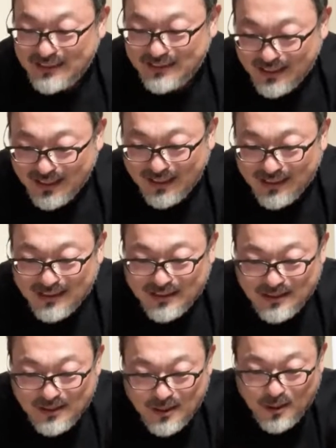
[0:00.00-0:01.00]
て、
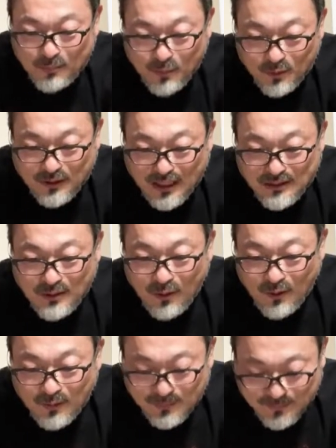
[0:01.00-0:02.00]
もう何の
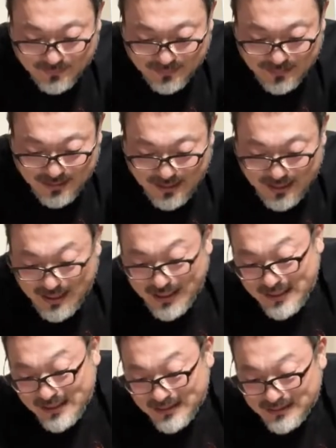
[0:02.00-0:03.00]

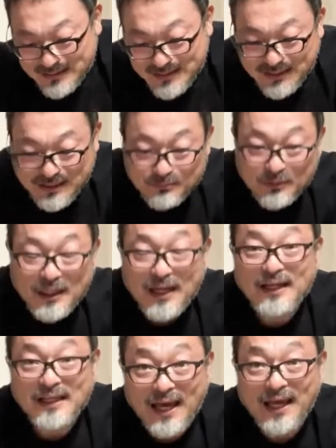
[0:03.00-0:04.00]
利益にもな
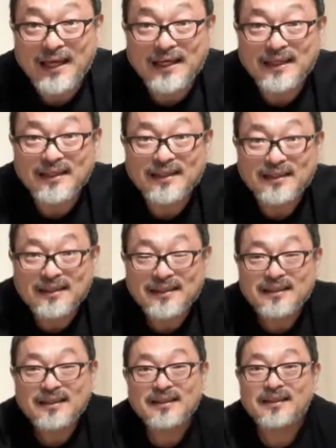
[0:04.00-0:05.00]
らない
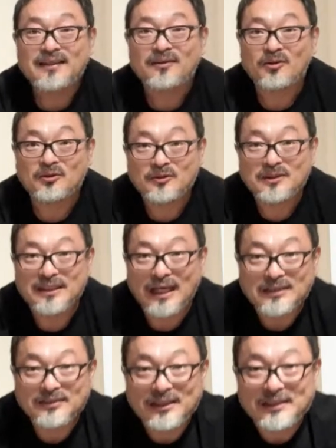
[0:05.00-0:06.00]
ことに
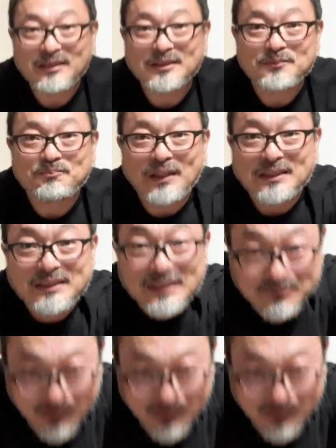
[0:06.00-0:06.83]
最終的には突っ走ってし